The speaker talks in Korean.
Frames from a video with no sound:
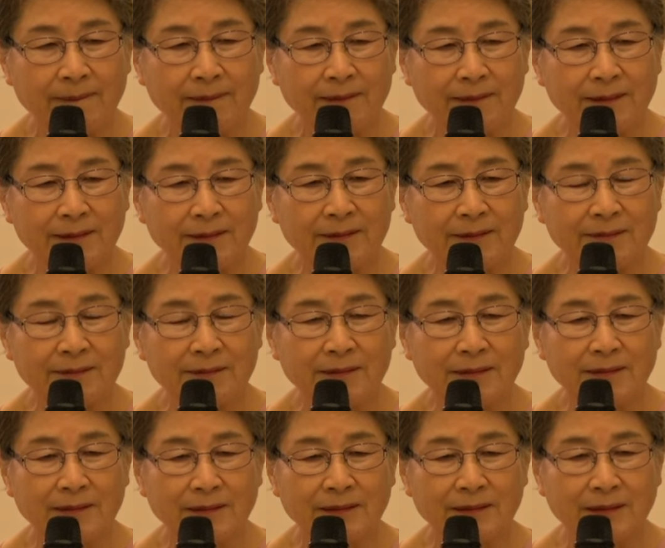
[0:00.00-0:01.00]
여러분,
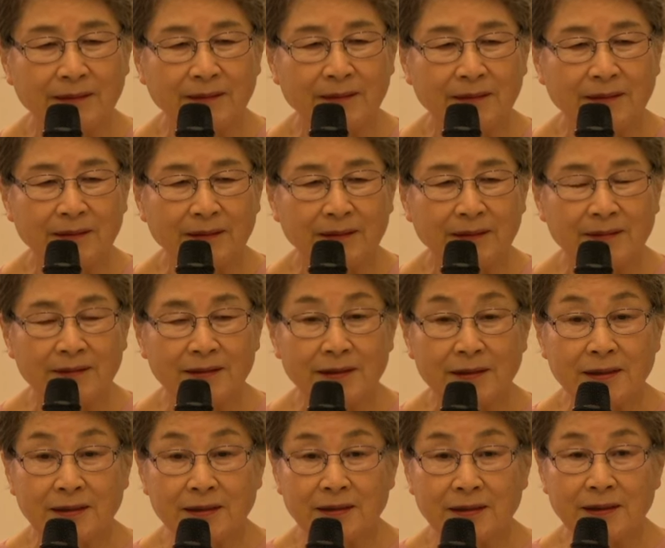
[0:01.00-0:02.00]

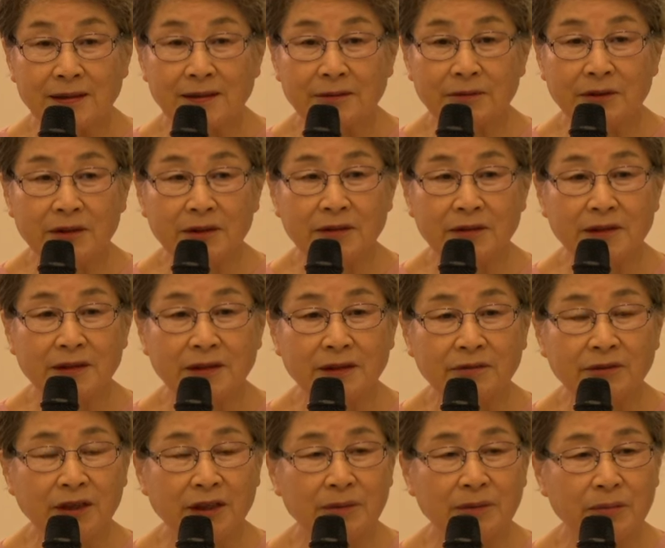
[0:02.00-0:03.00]
세천사의 기별은
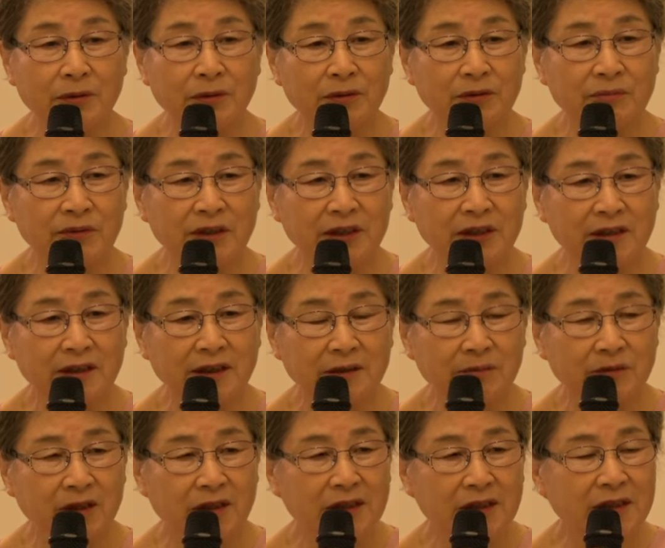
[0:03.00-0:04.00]
영원한 복음이기
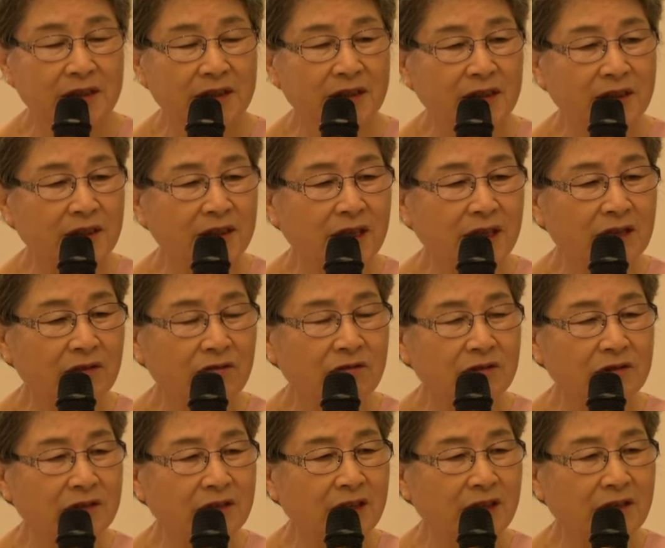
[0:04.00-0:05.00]
때문에 성경 한
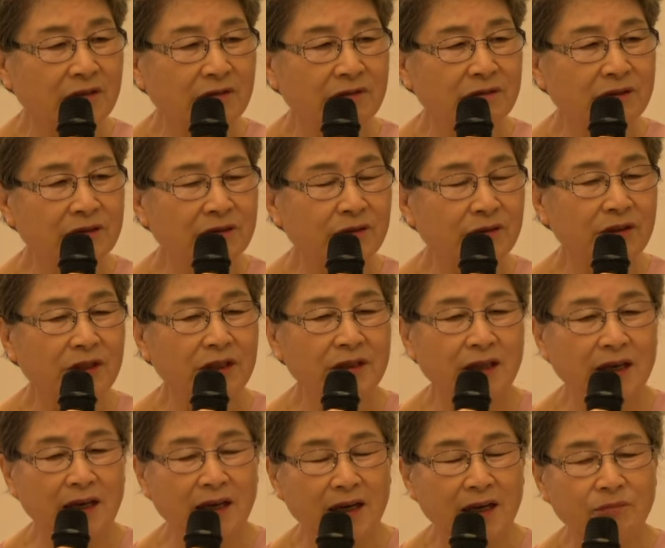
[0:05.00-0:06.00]
구절 한 구절 속에
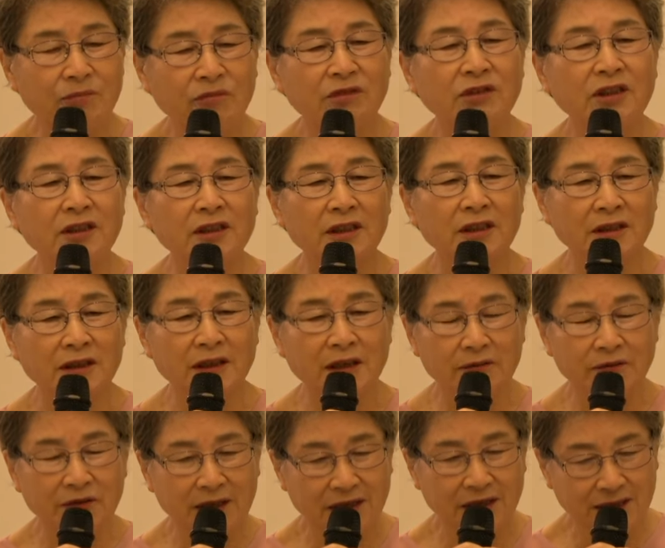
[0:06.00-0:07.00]
다
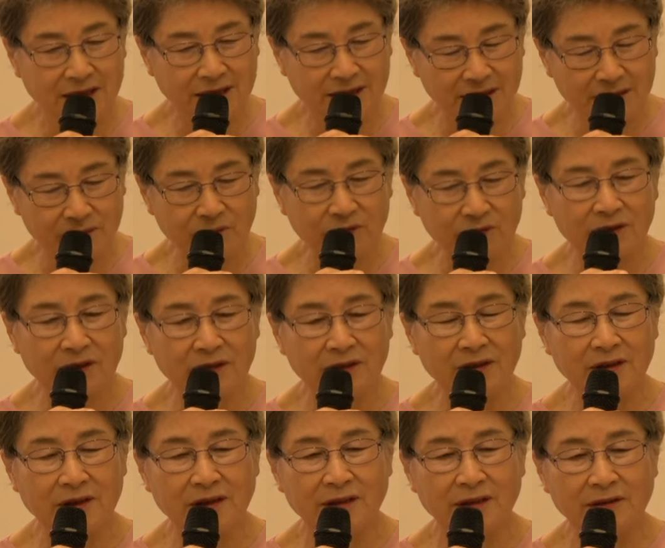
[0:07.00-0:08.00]
묻어있다. 다
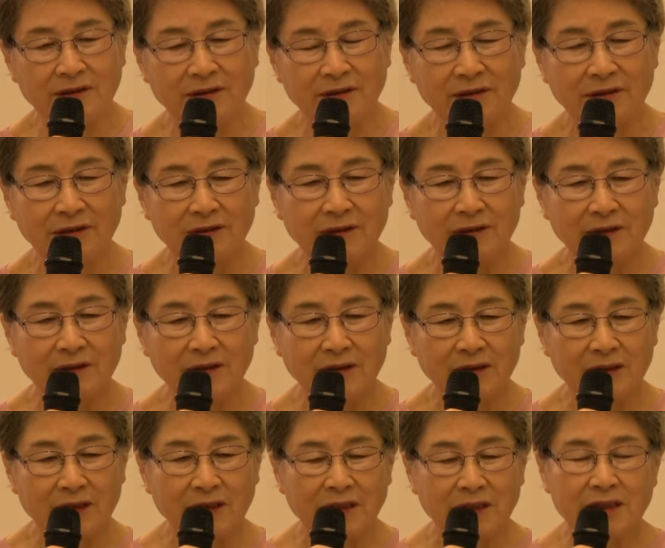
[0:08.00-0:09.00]
묻어있다.
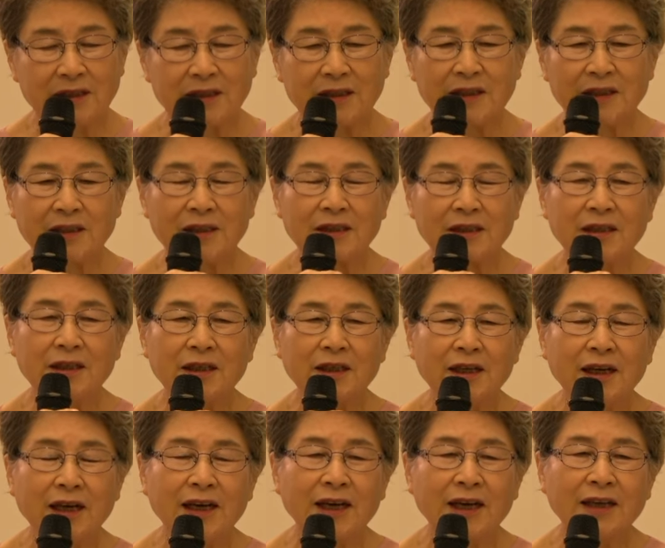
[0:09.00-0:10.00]
그래서
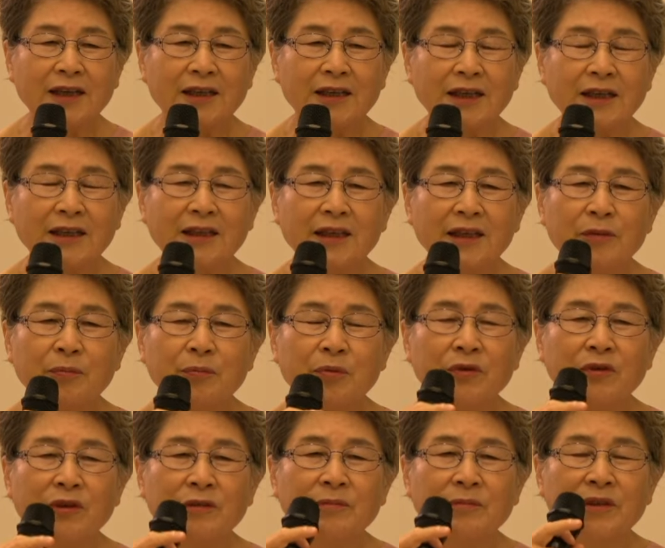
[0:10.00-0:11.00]
이걸 하나의
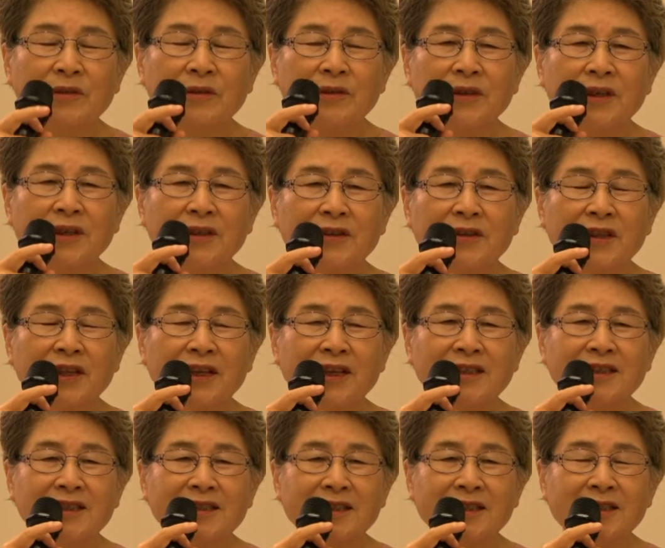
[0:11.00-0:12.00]
복음으로
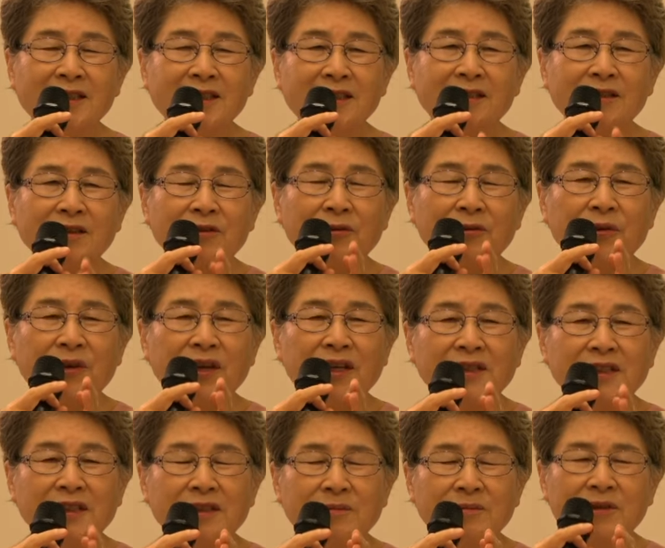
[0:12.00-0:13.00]
현대 진리로
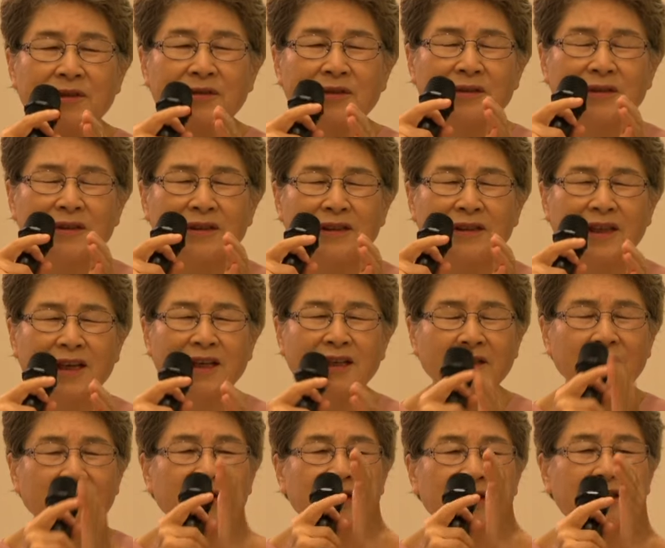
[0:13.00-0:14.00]
외침으로
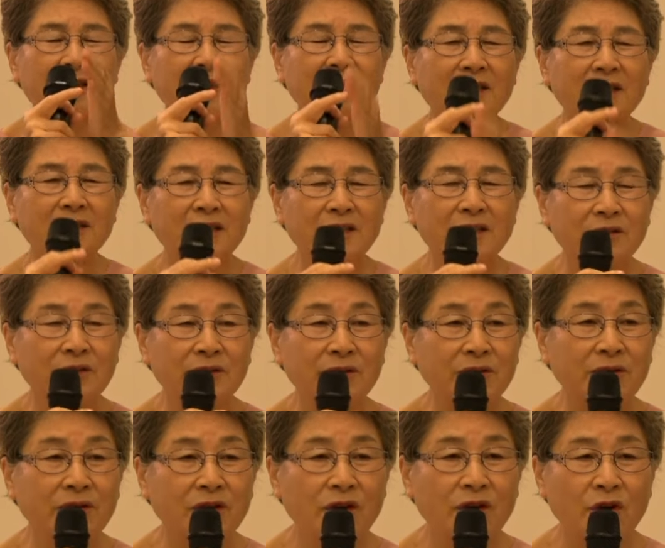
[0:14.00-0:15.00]
딱 외쳐야
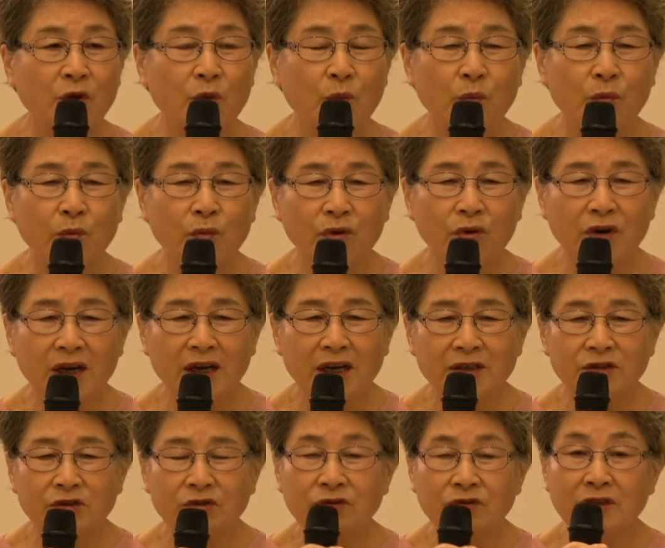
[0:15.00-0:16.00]
되도록
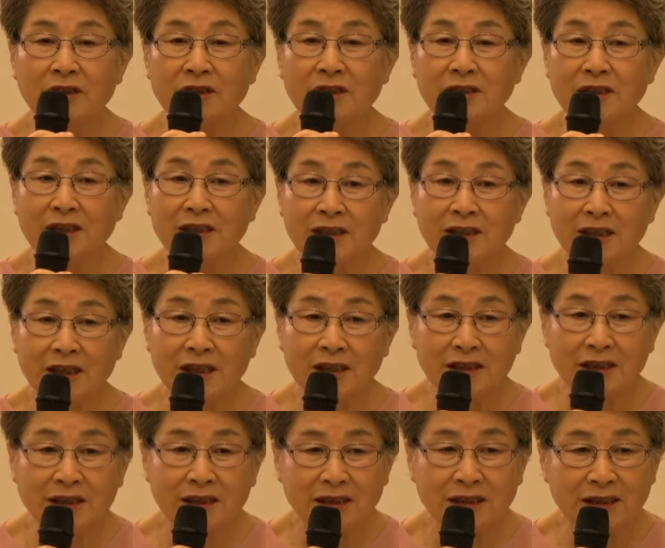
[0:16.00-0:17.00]
모아준 것이 세
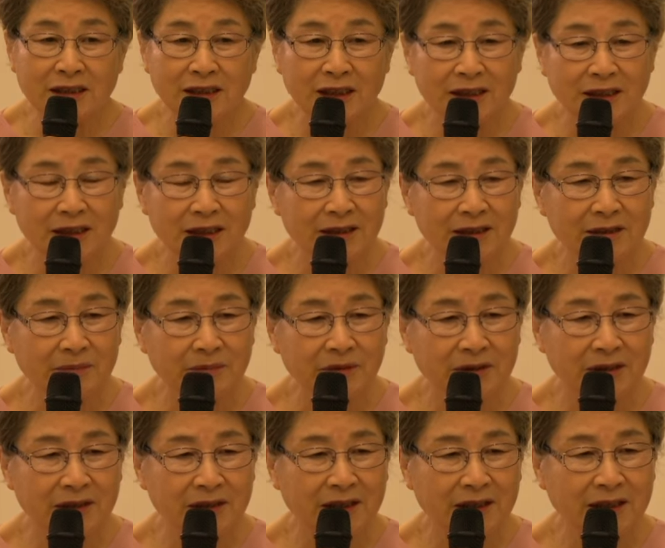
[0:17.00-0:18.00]
천사의
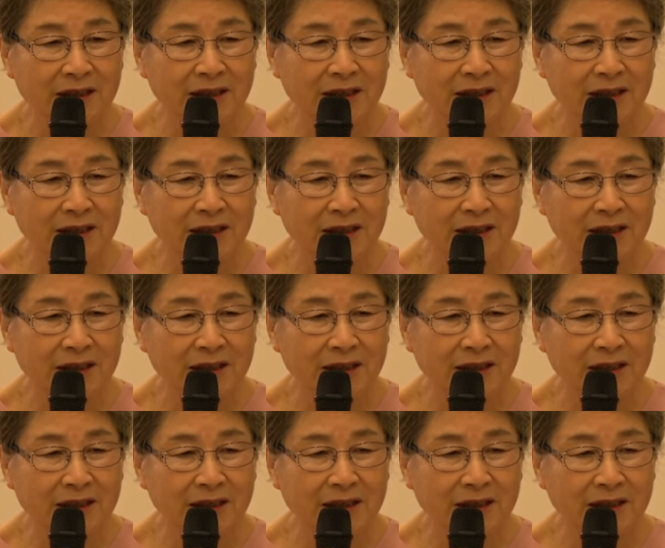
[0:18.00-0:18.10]
기별이라.